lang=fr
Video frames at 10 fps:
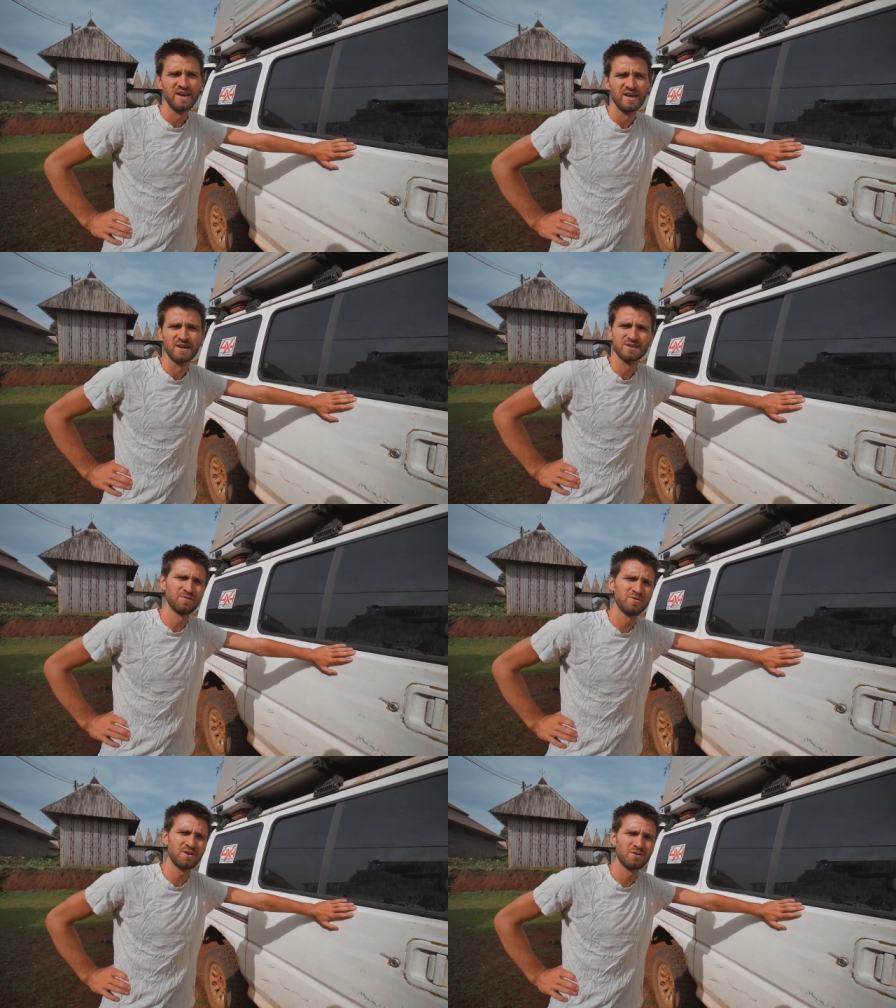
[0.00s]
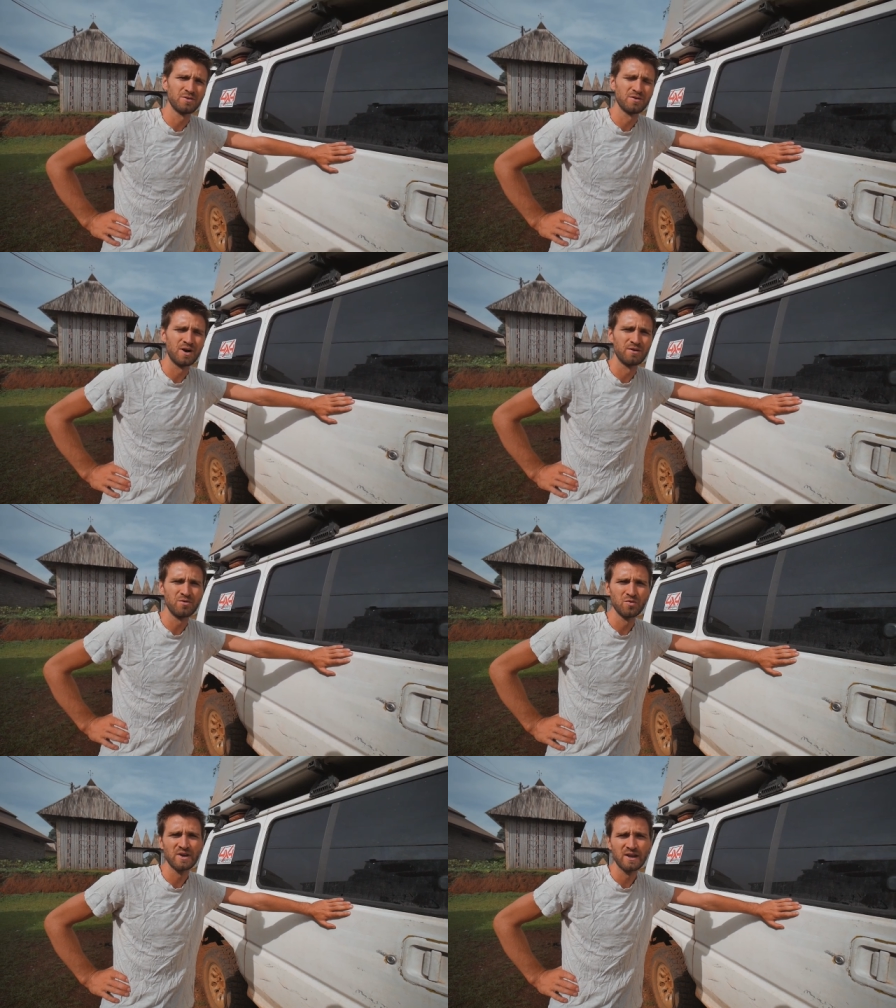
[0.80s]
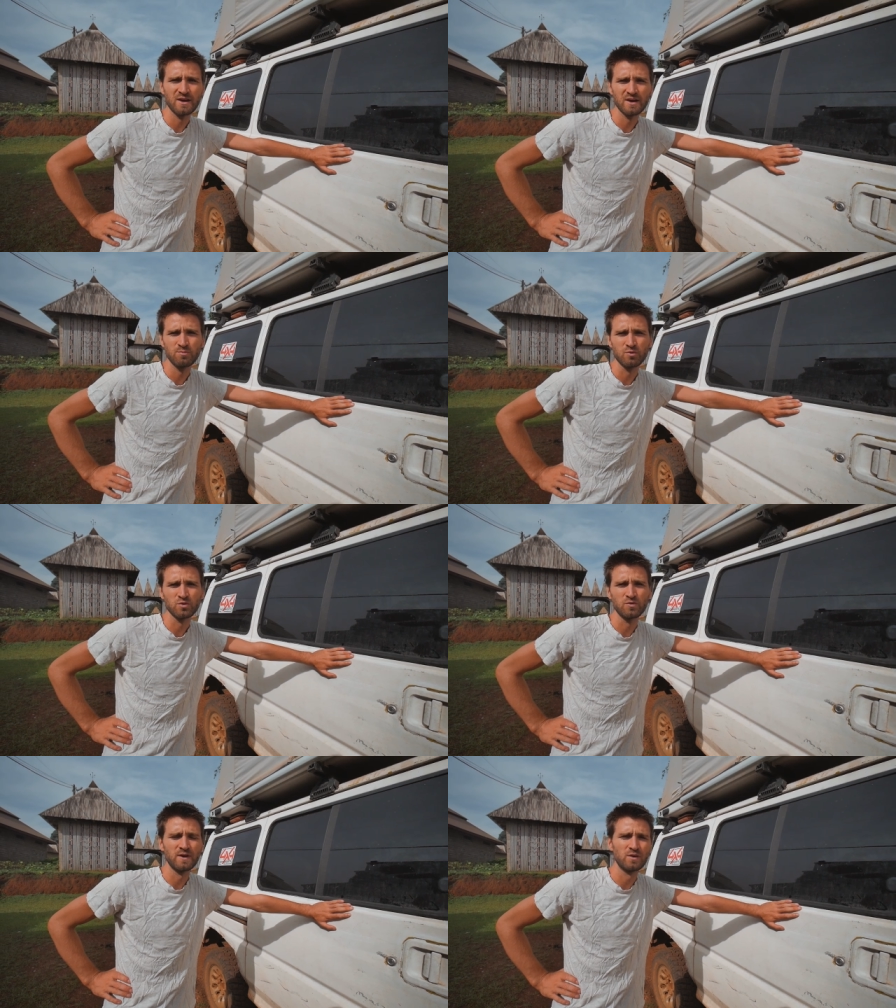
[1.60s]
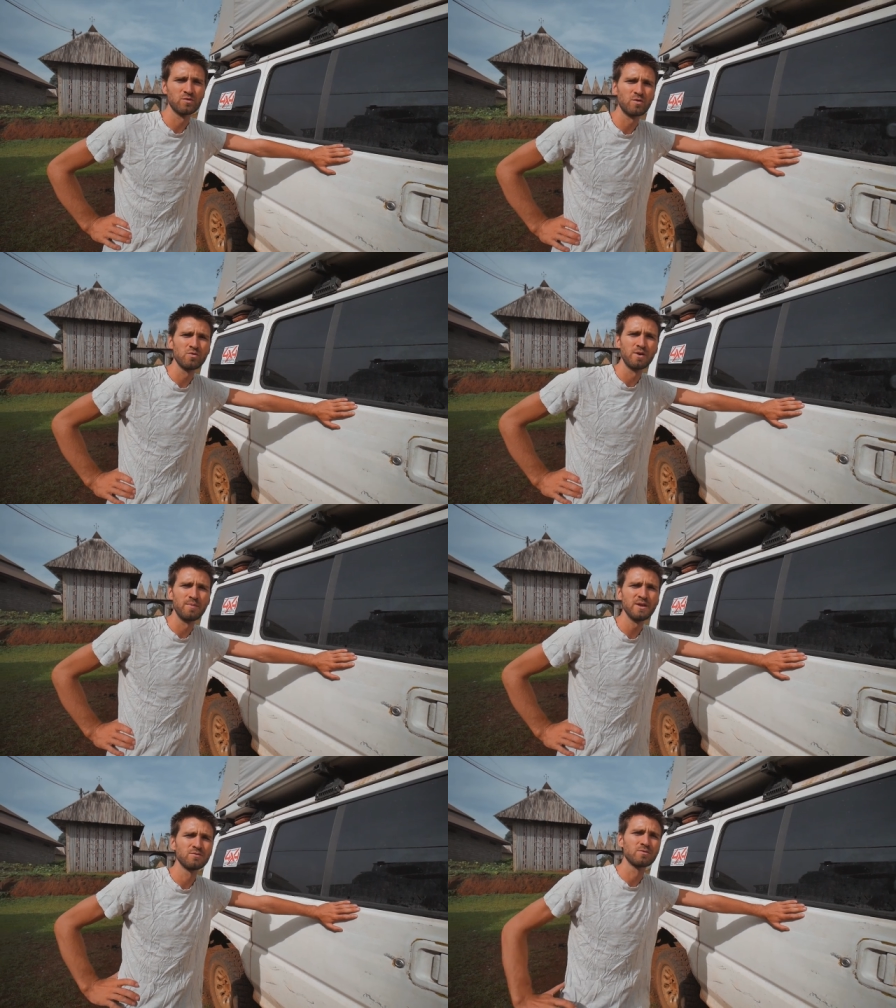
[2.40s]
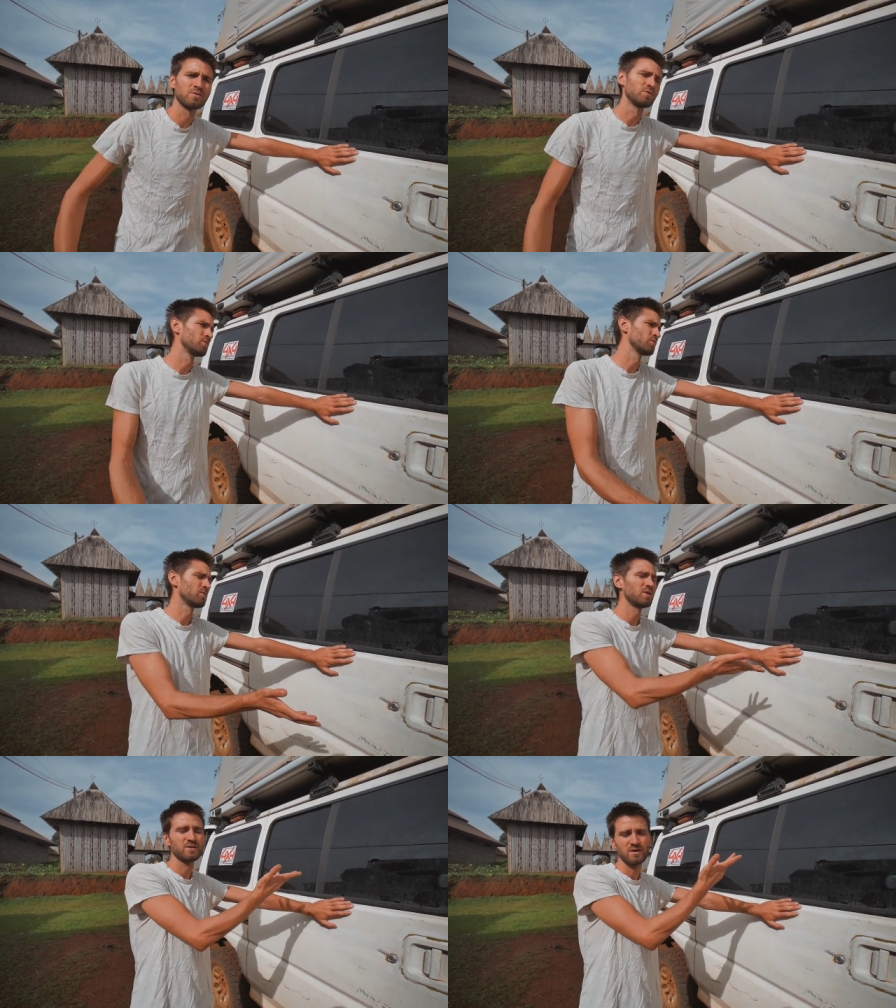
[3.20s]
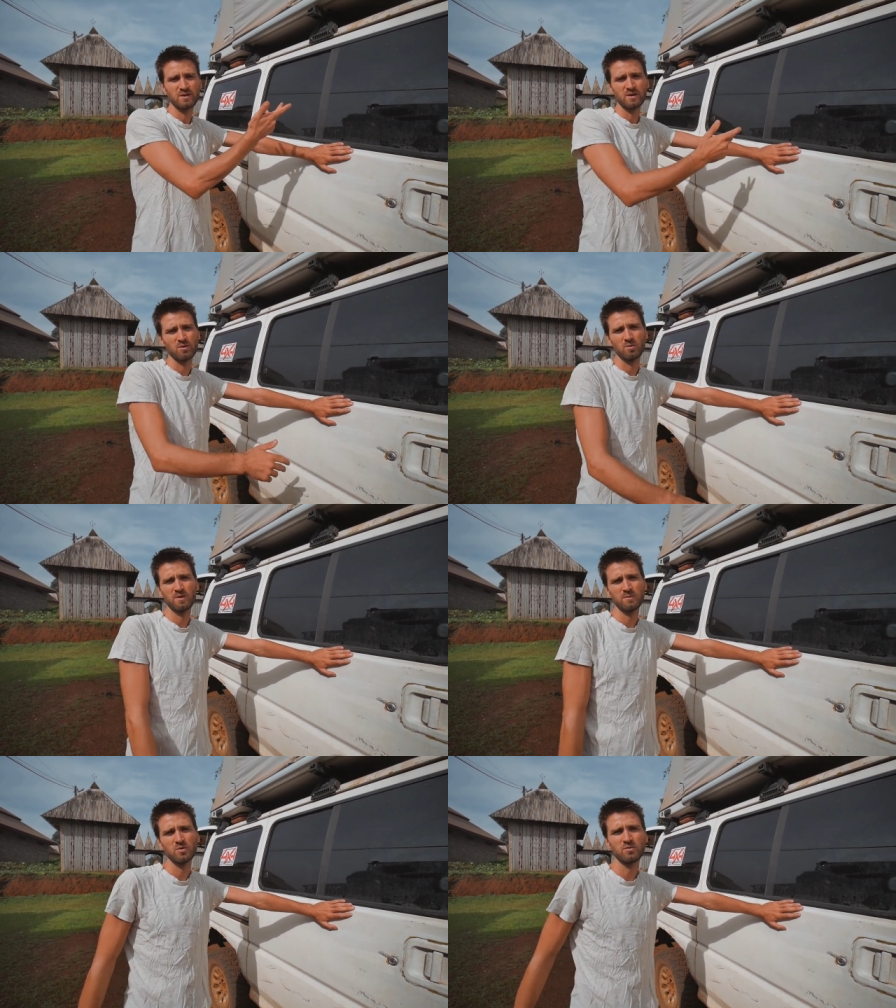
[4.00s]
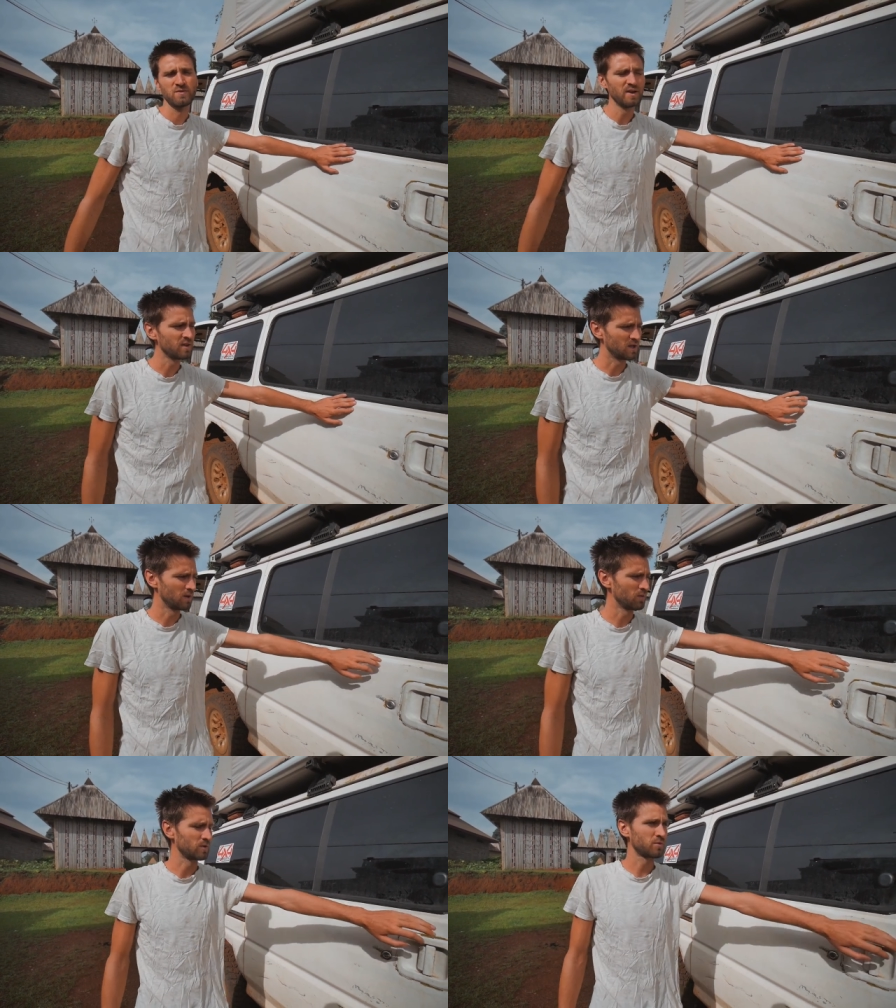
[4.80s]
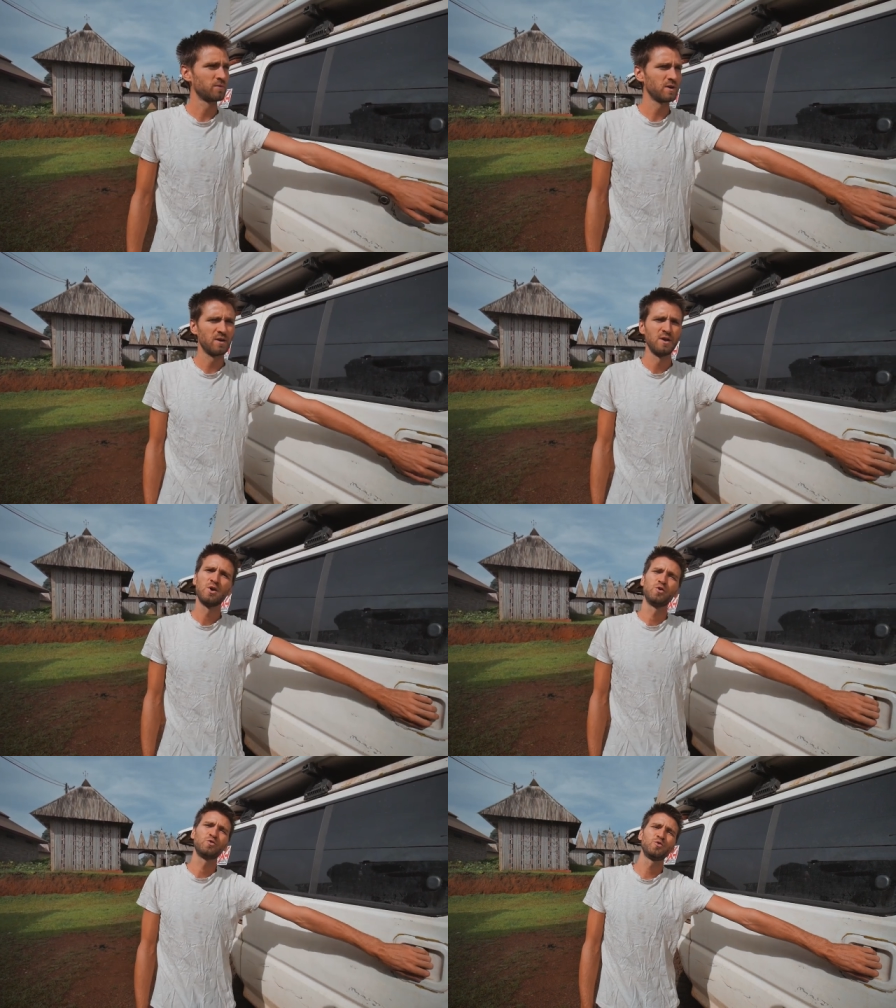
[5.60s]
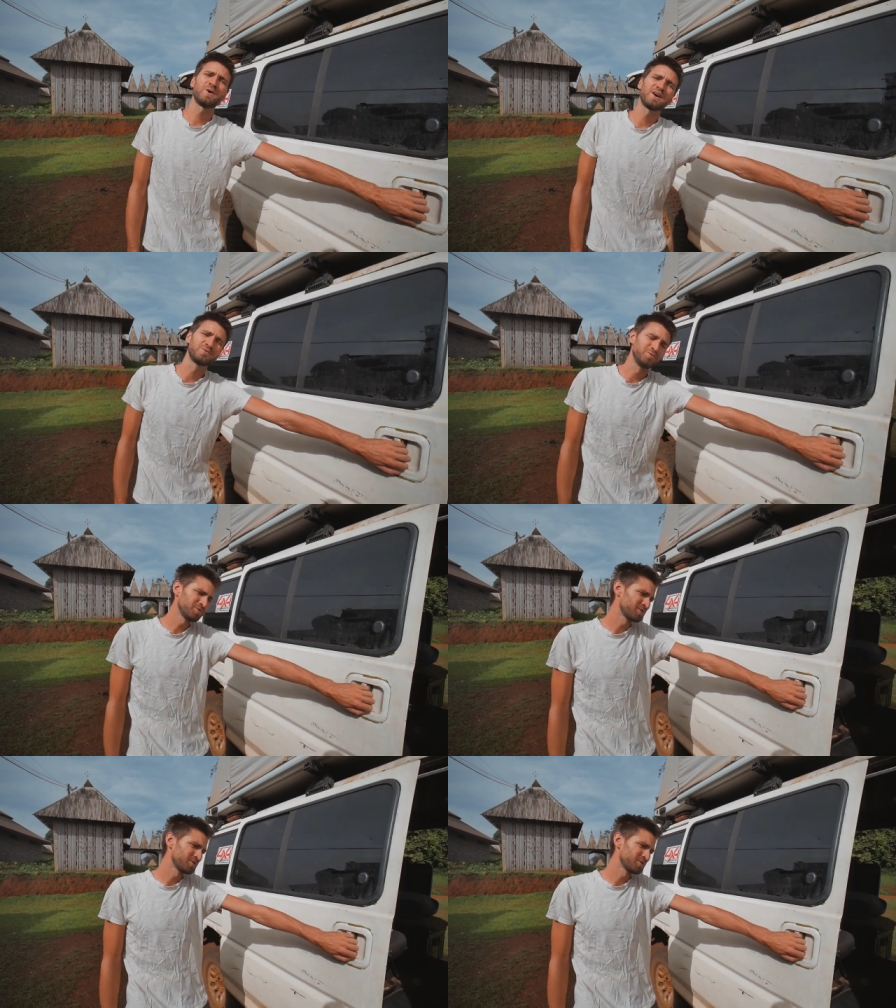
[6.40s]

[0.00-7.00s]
Et à chaque fois, avant, on galérait pour trouver un endroit où les mettre, donc souvent elles traînaient en plein milieu du van. Et là, on a trouvé une super astuce.